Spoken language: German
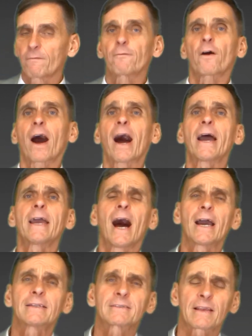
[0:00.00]

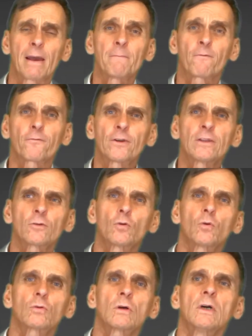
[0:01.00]

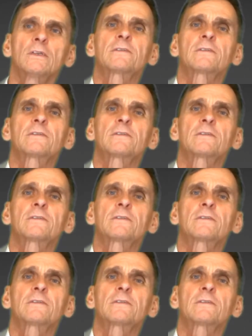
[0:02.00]
Freiheitsempfindungen